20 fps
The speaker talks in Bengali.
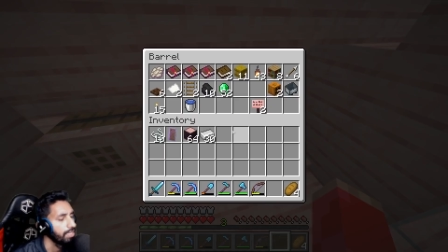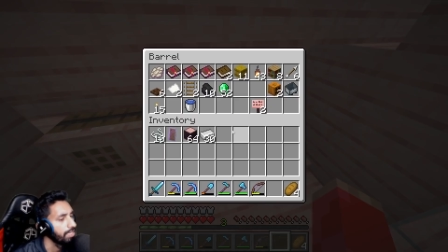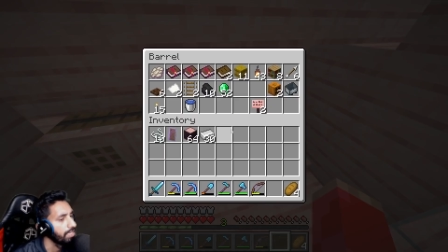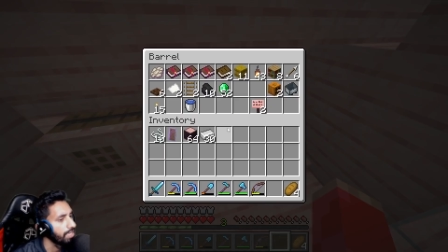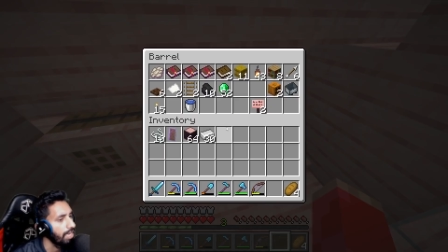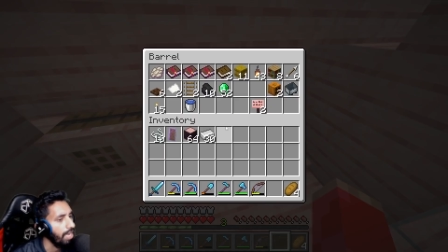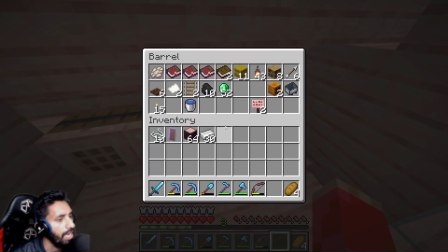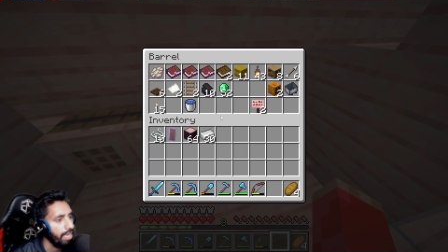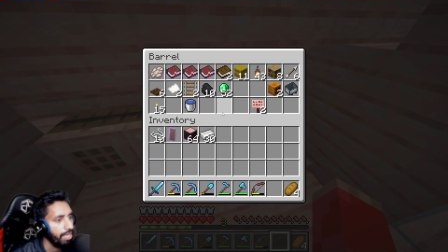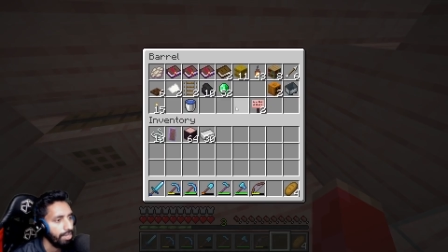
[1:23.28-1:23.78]

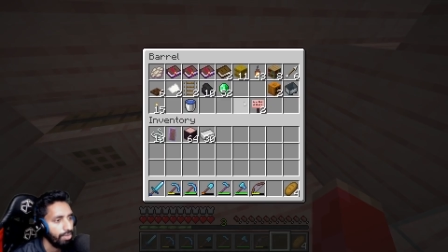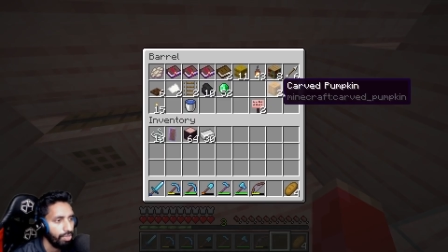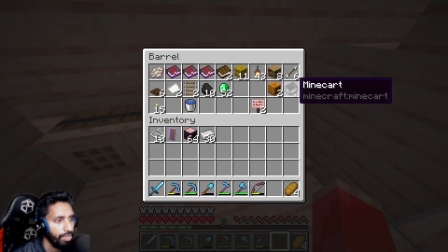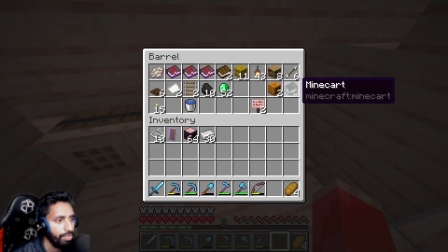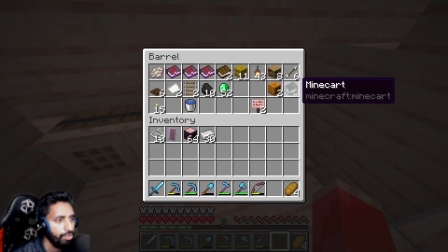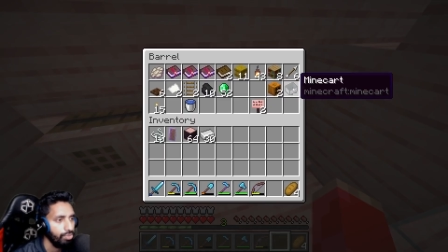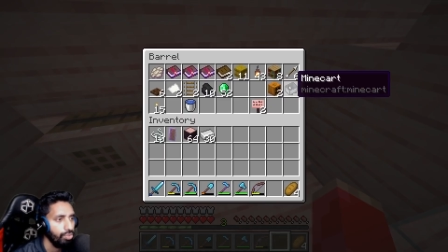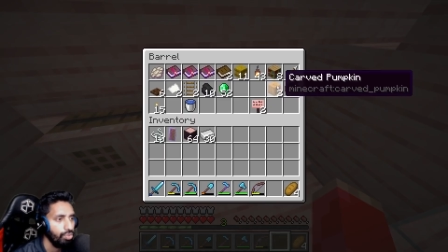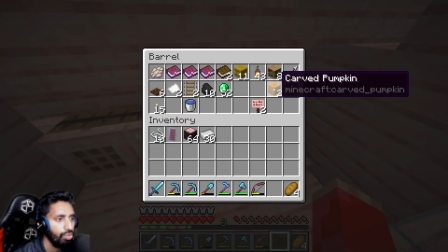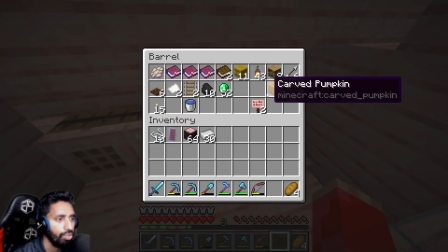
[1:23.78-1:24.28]
আয়রনের
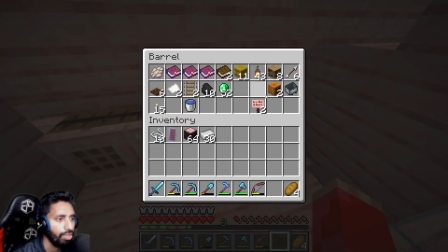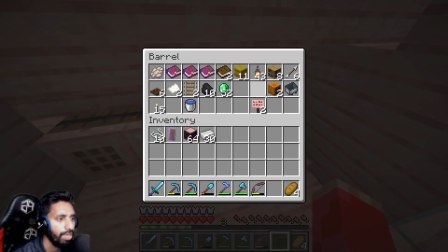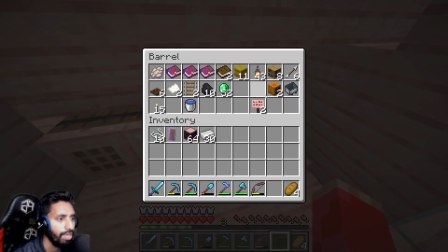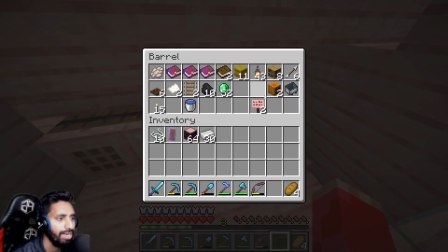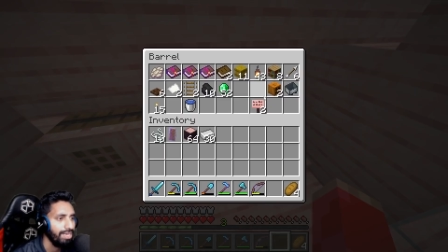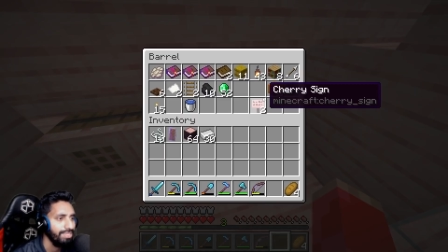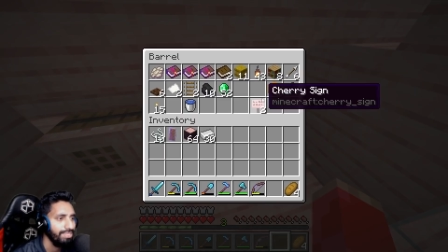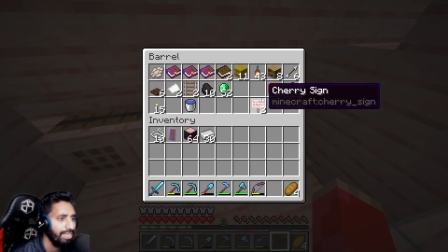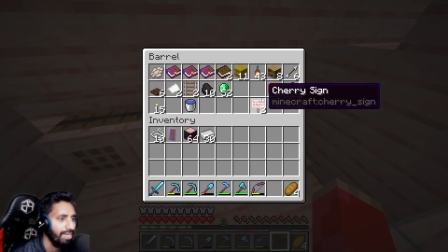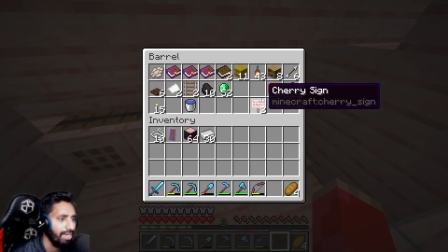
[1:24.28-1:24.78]
তো দরকার
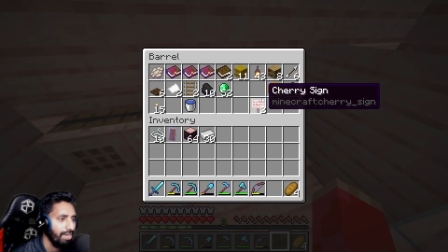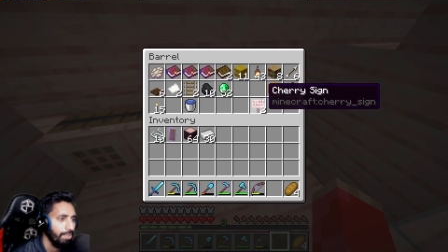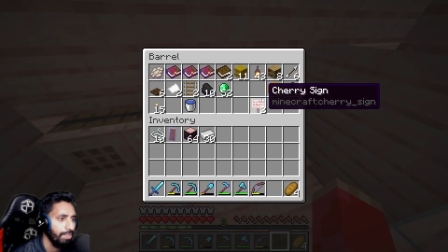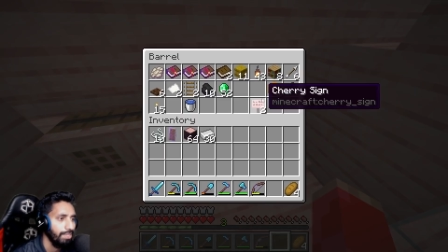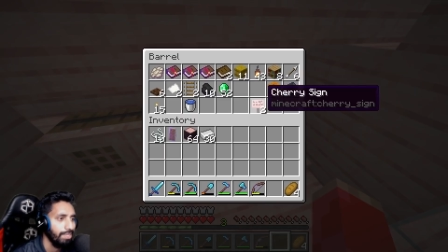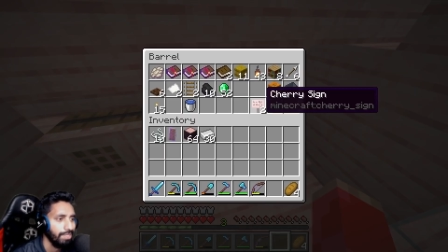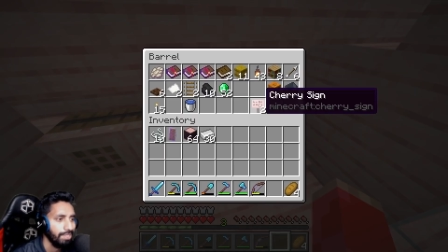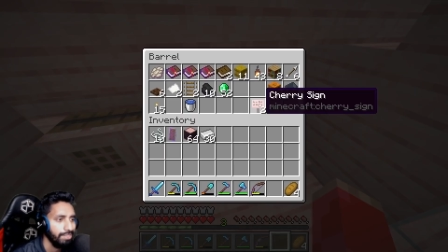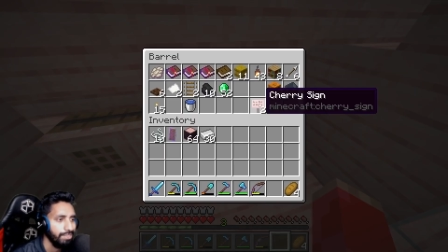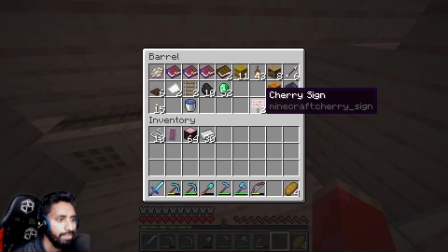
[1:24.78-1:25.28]
আছে আর আমাদের
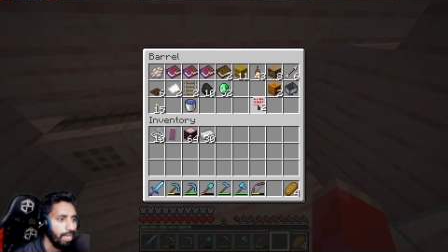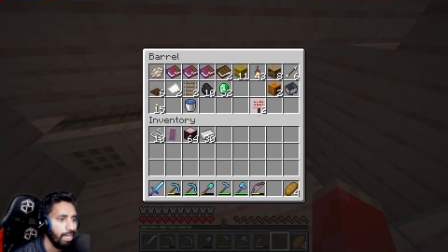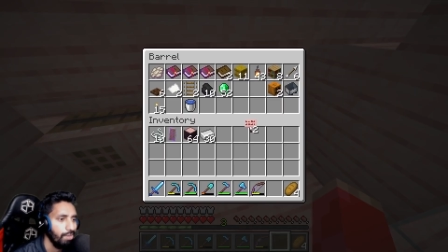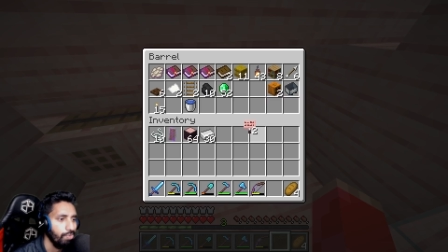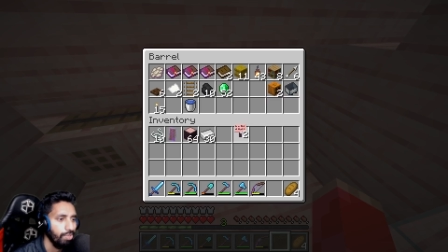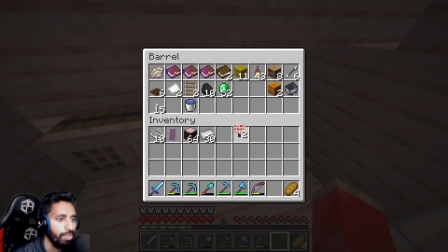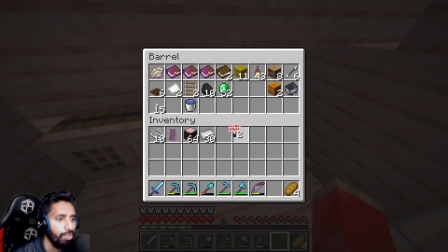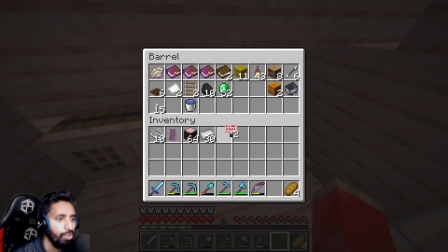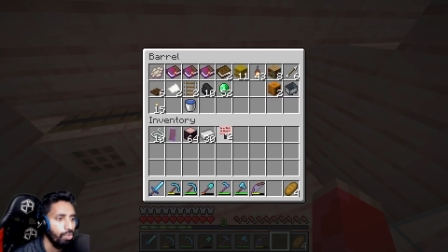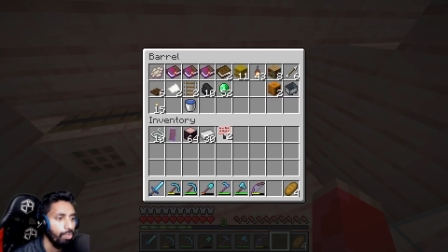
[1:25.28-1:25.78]
কাছে
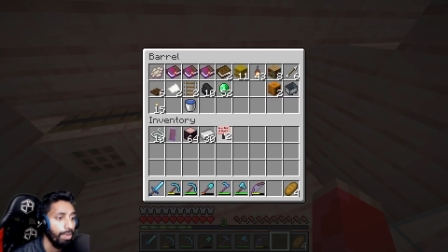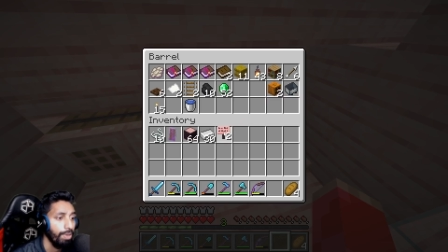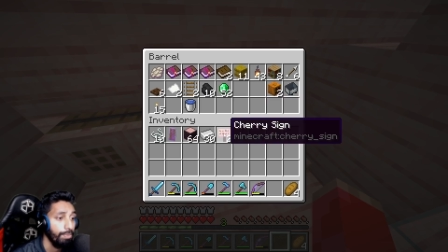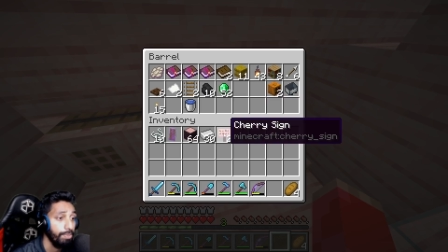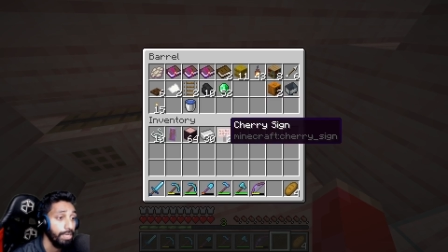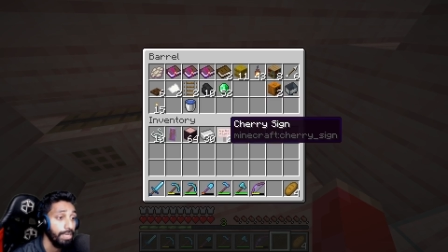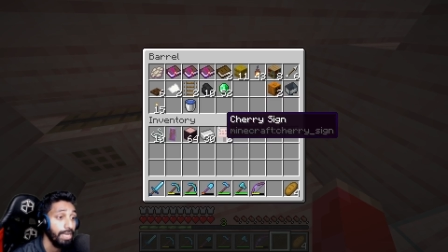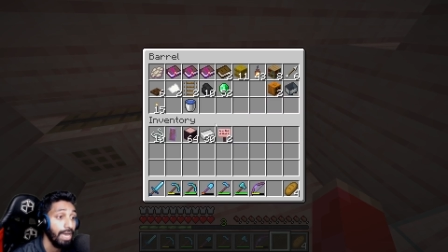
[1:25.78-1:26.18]
আয়রনের অভাব নেই